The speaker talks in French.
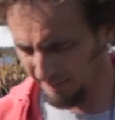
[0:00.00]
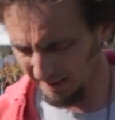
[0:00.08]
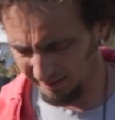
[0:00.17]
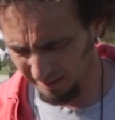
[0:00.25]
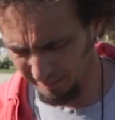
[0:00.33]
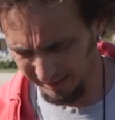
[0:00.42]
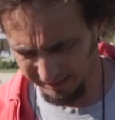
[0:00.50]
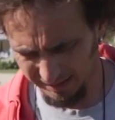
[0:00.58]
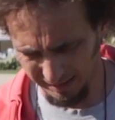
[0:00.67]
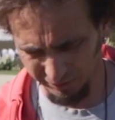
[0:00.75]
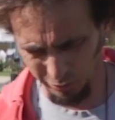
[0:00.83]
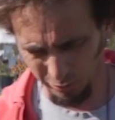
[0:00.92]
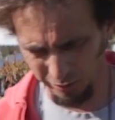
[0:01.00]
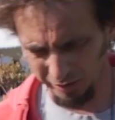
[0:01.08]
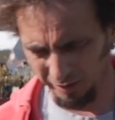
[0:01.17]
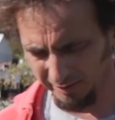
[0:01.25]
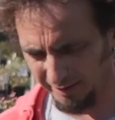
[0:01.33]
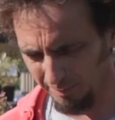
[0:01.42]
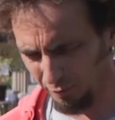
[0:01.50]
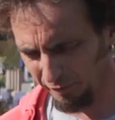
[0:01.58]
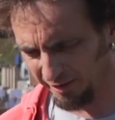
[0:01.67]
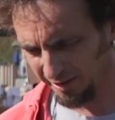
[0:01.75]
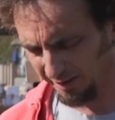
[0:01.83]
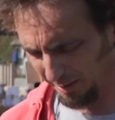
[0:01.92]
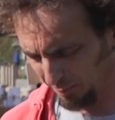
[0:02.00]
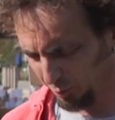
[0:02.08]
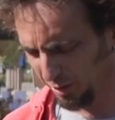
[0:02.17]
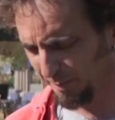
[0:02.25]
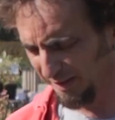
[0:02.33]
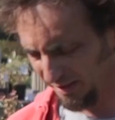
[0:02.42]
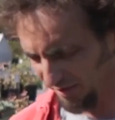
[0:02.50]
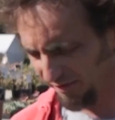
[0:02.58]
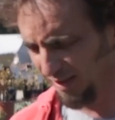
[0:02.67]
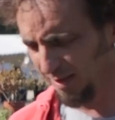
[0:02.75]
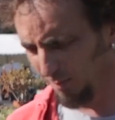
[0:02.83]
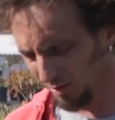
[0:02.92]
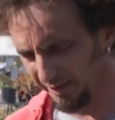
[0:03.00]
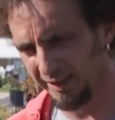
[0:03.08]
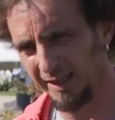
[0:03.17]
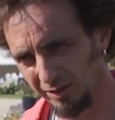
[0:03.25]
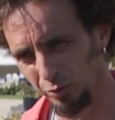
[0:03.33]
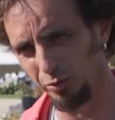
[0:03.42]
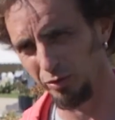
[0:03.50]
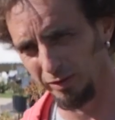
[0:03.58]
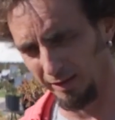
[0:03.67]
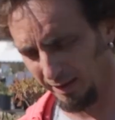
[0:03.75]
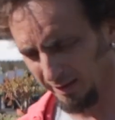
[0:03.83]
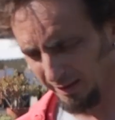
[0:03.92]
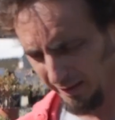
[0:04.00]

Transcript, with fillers: cette partie-là, sur le stand, c'est plus, spécifiquement des cactus. Hein.